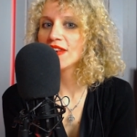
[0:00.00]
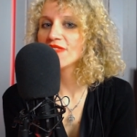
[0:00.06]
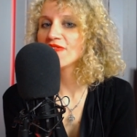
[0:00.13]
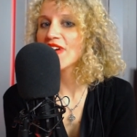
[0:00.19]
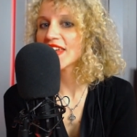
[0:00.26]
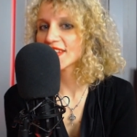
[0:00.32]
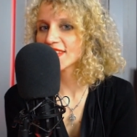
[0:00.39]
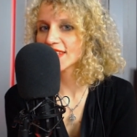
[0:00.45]

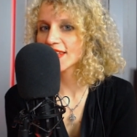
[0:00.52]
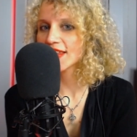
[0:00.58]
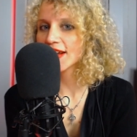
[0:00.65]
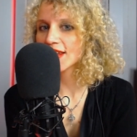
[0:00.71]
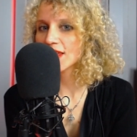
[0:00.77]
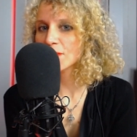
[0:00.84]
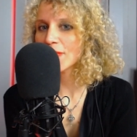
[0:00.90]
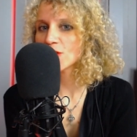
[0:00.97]
versi in
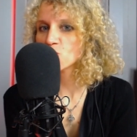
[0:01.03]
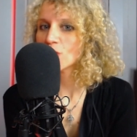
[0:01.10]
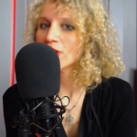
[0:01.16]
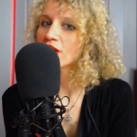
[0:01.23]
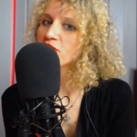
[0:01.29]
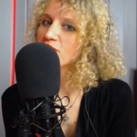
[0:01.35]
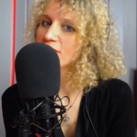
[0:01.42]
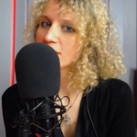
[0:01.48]
rima, cioè la
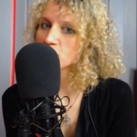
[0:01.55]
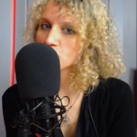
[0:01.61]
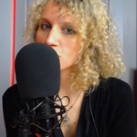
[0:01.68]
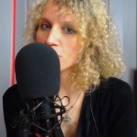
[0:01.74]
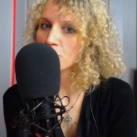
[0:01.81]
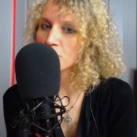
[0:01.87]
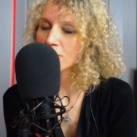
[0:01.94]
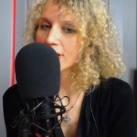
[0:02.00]

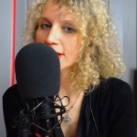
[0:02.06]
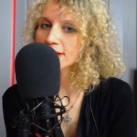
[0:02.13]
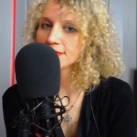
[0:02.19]
filastrocca?